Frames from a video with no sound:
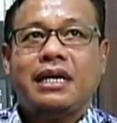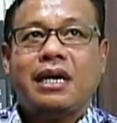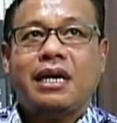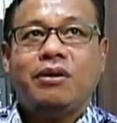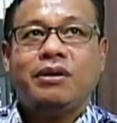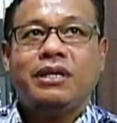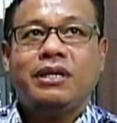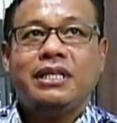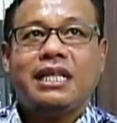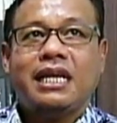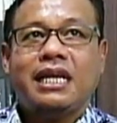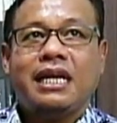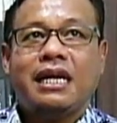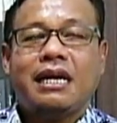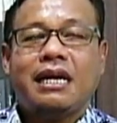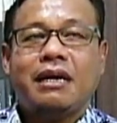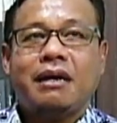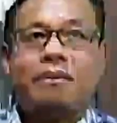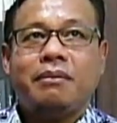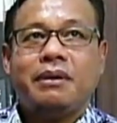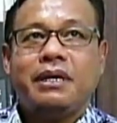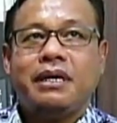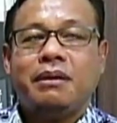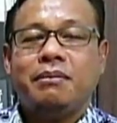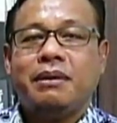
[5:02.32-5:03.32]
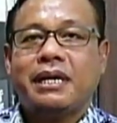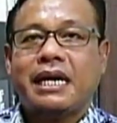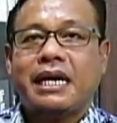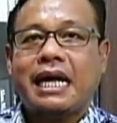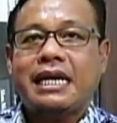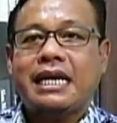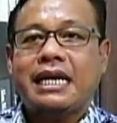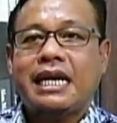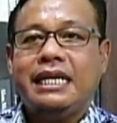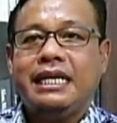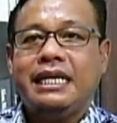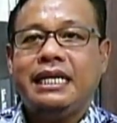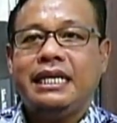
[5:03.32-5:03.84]
kalau kita eh,
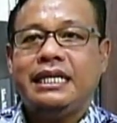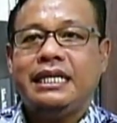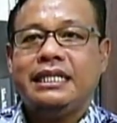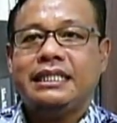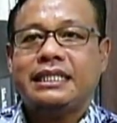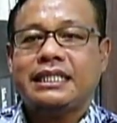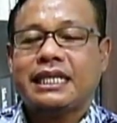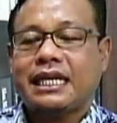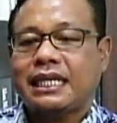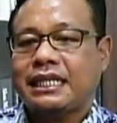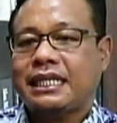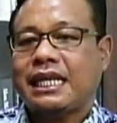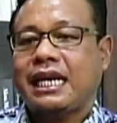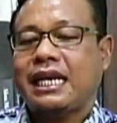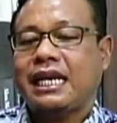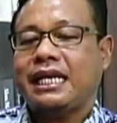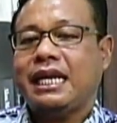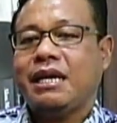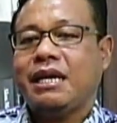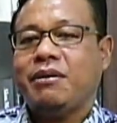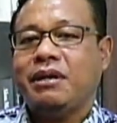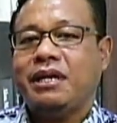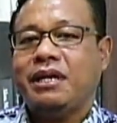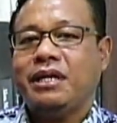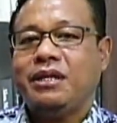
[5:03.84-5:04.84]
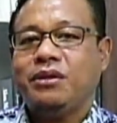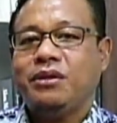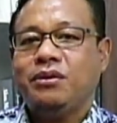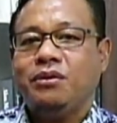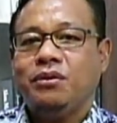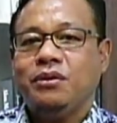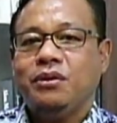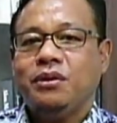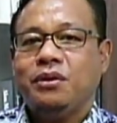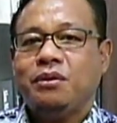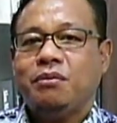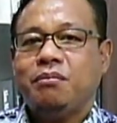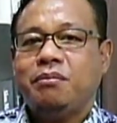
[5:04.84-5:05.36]
berada di sekretariat dewan itu,
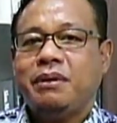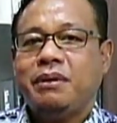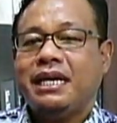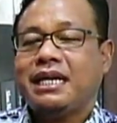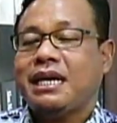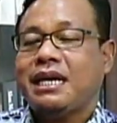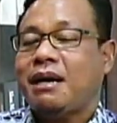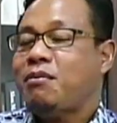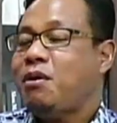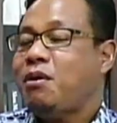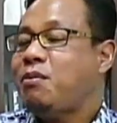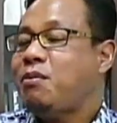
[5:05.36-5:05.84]
mereka